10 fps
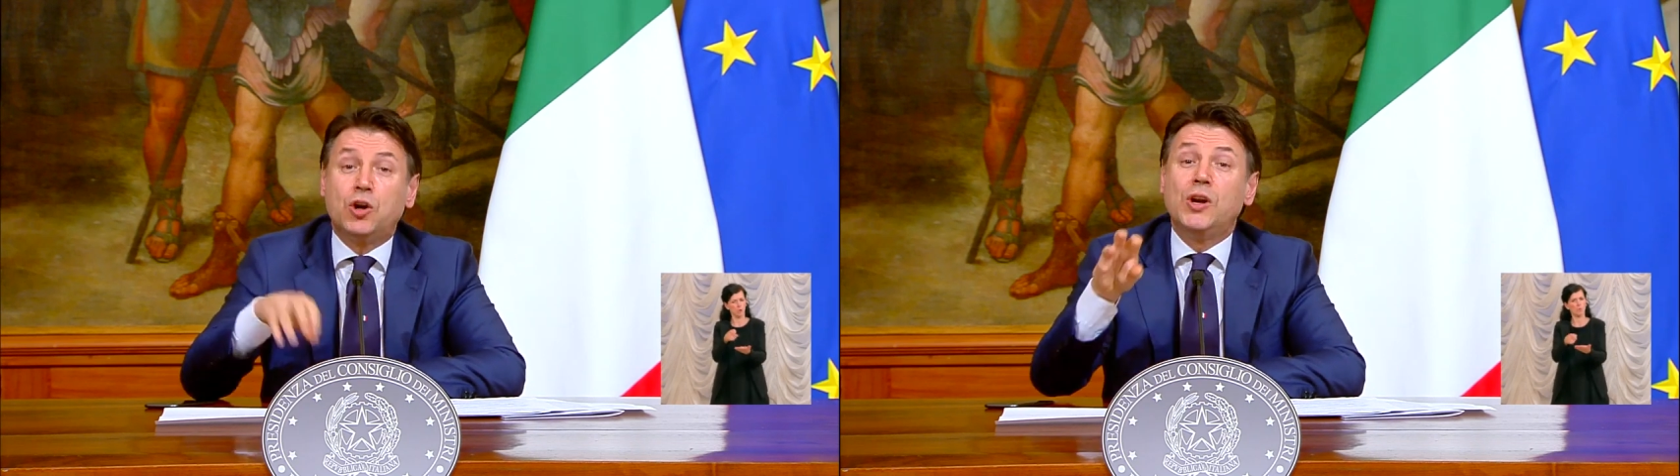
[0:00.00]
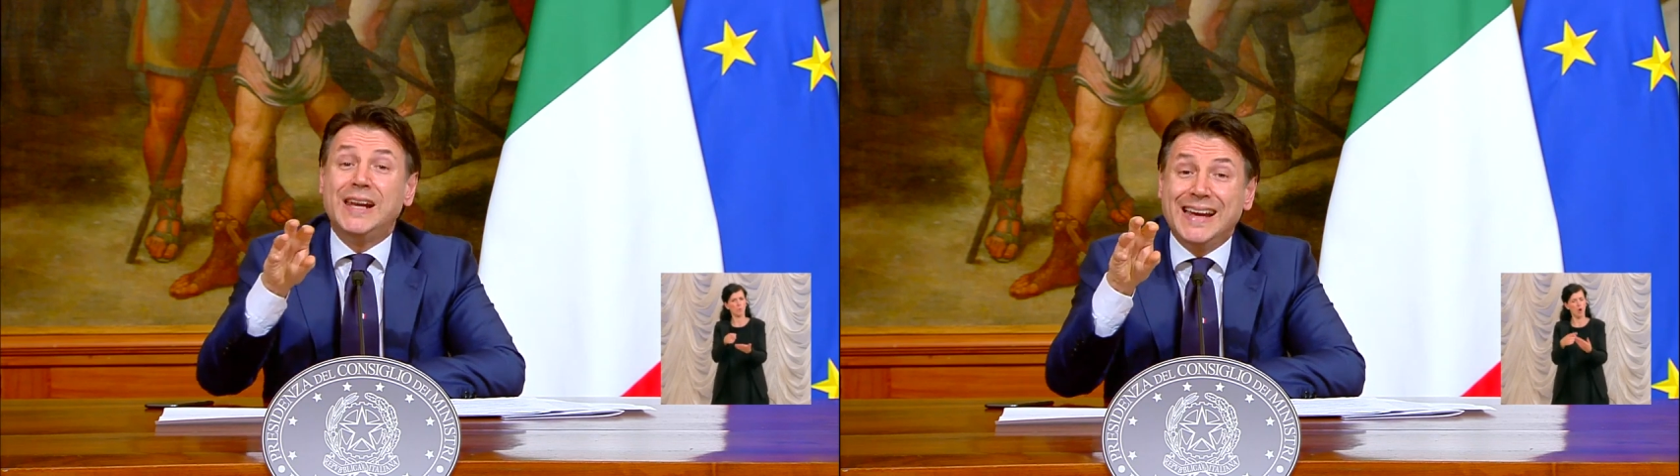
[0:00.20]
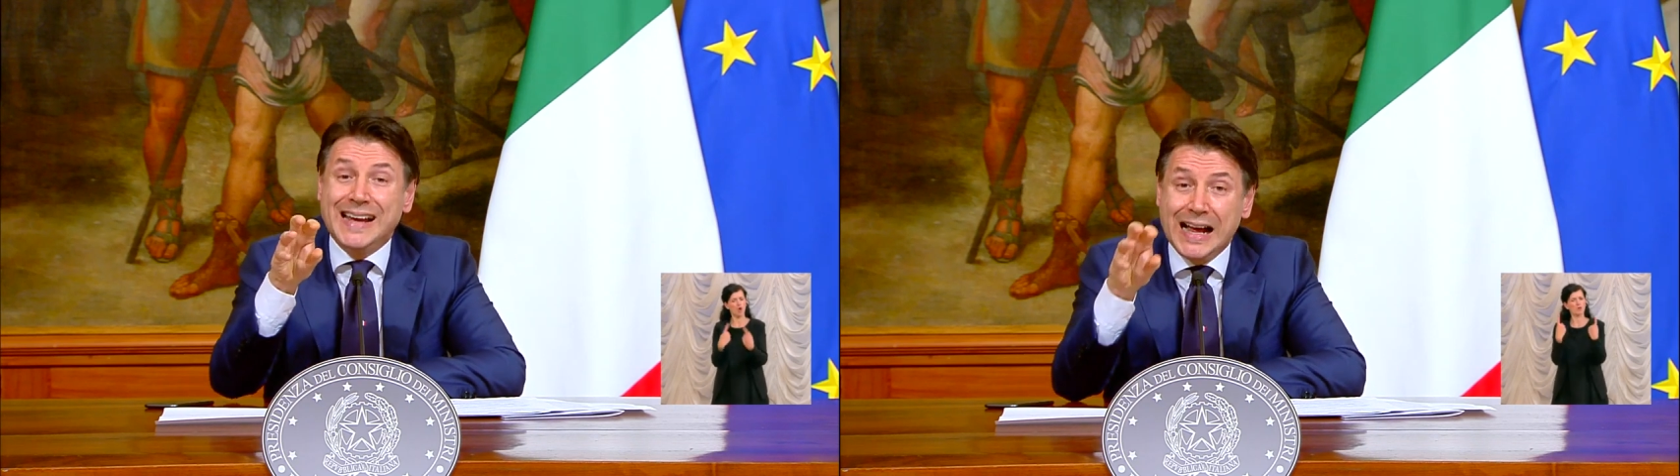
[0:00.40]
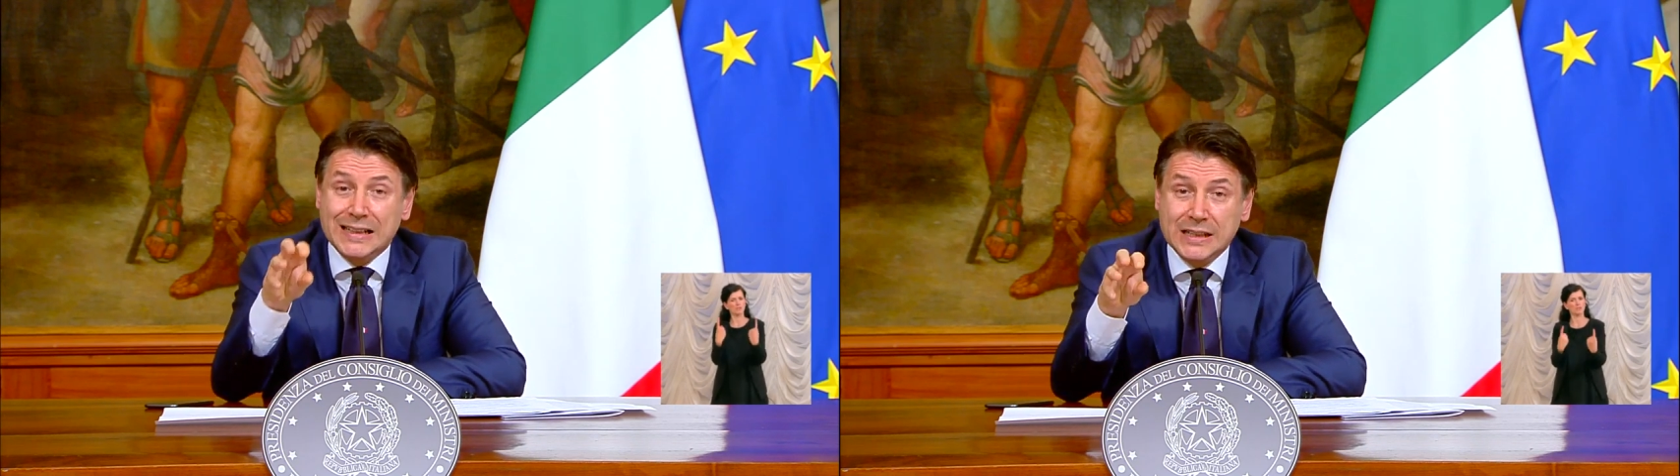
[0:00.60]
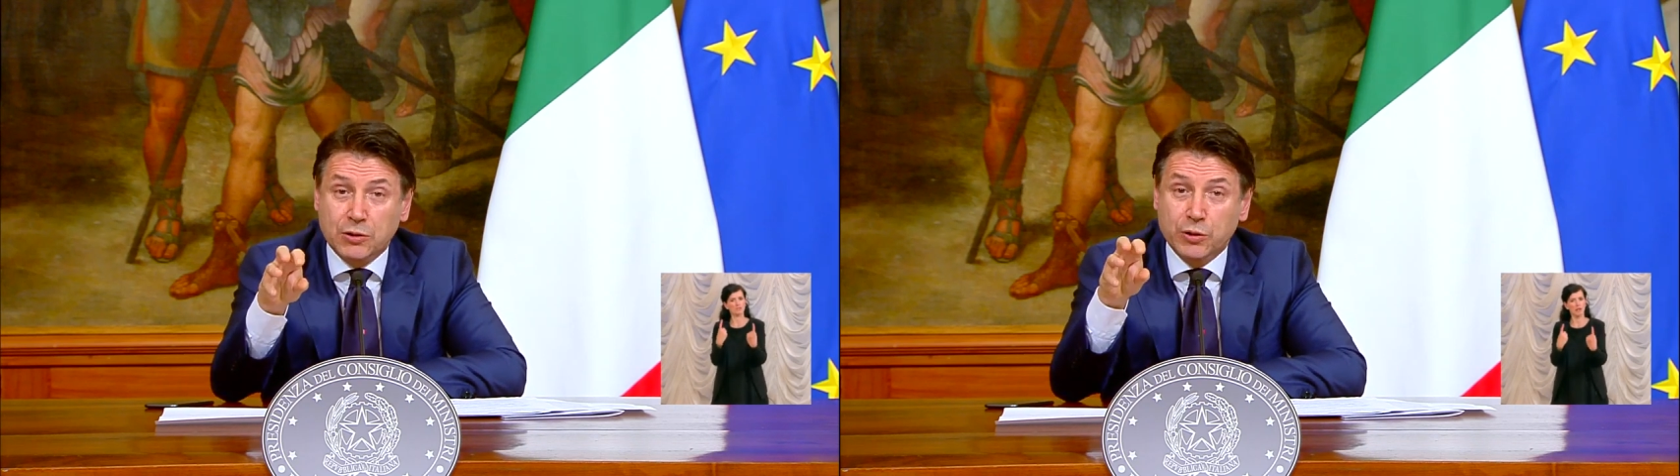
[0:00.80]

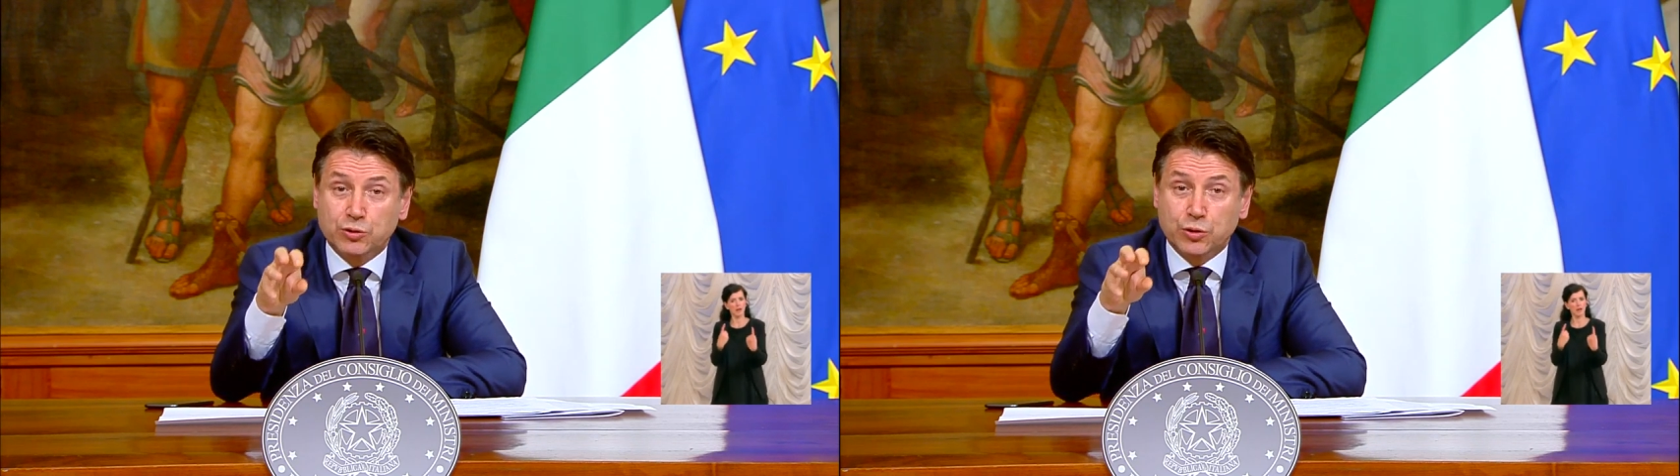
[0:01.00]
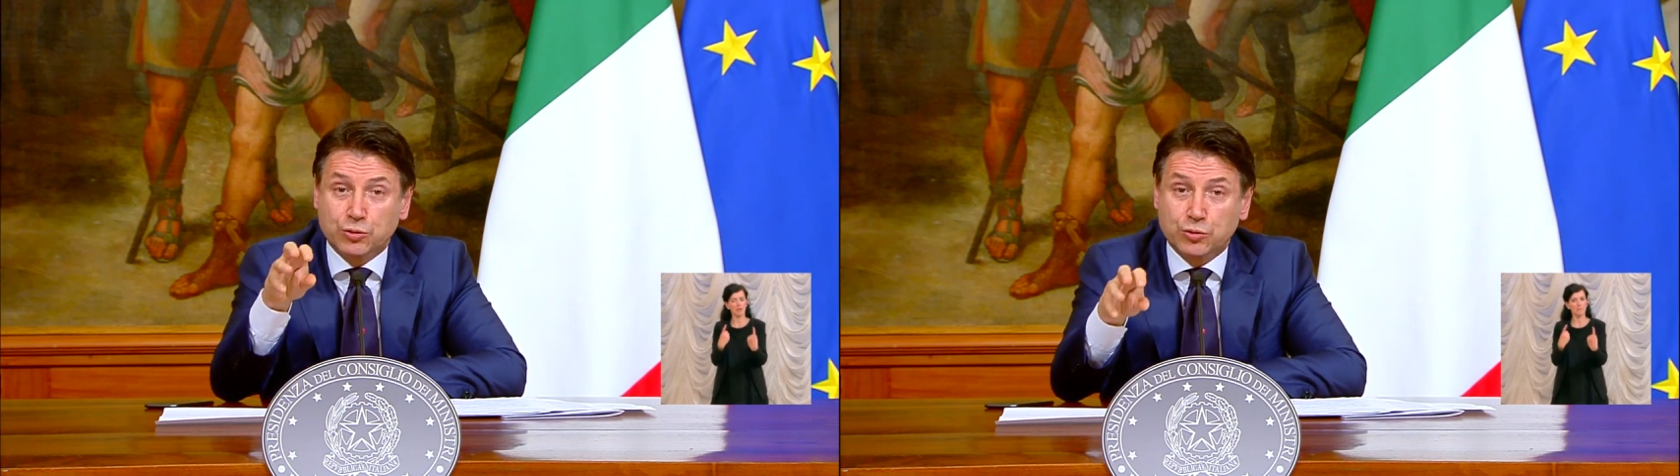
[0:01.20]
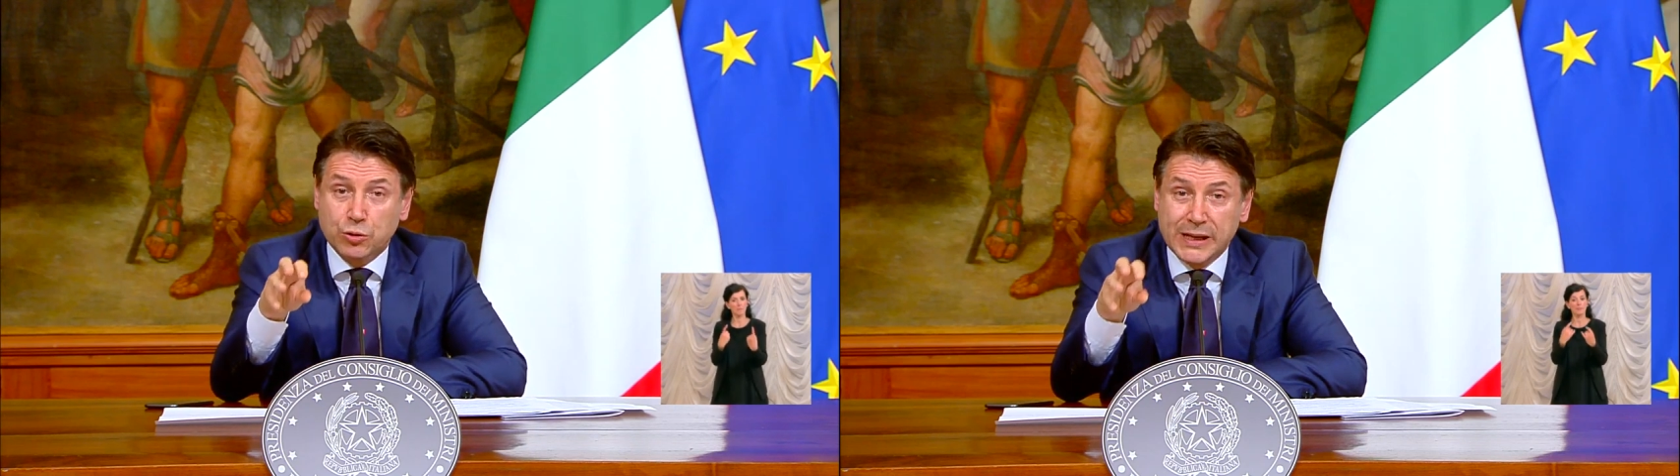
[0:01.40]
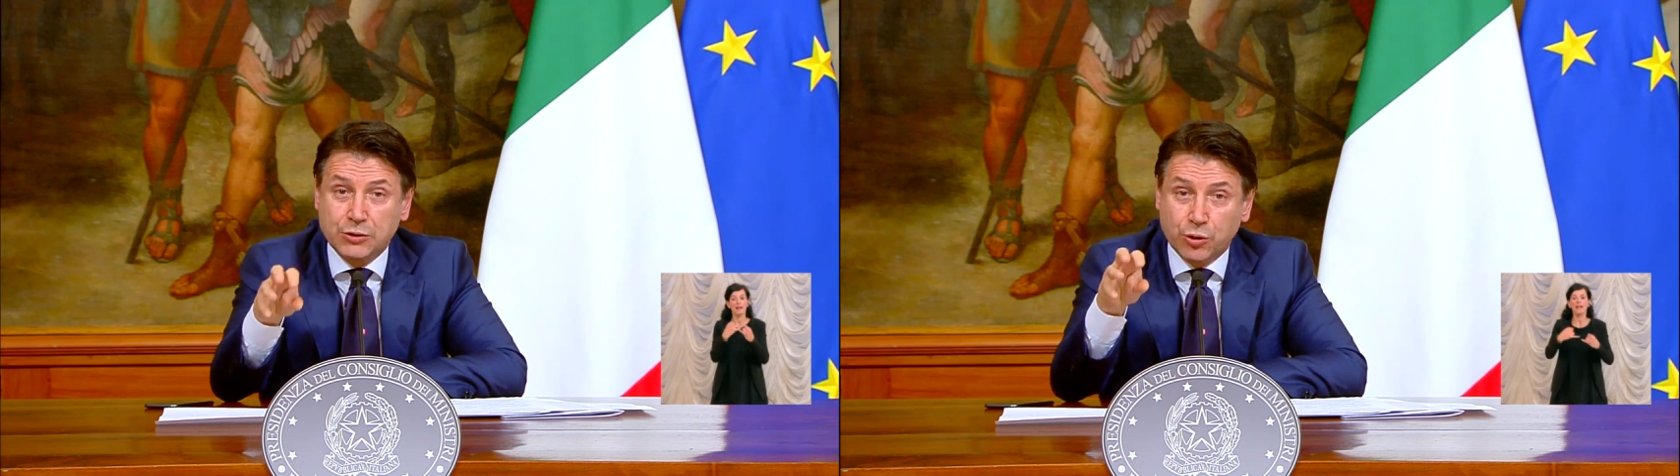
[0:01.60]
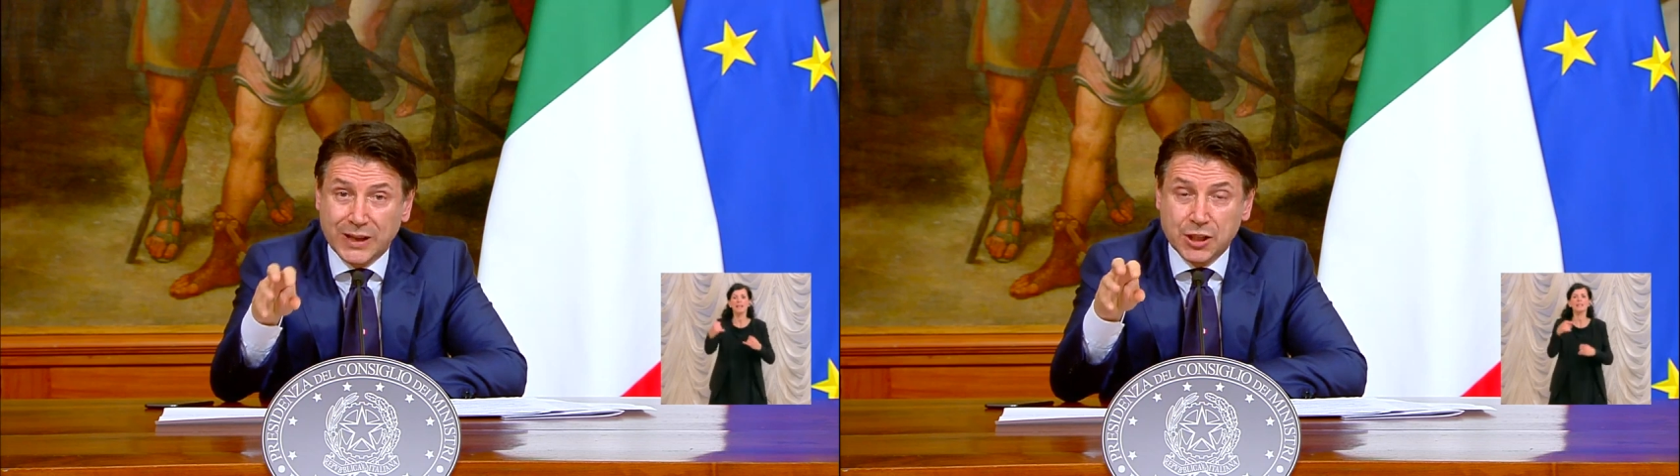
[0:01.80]
collegata a questo strumento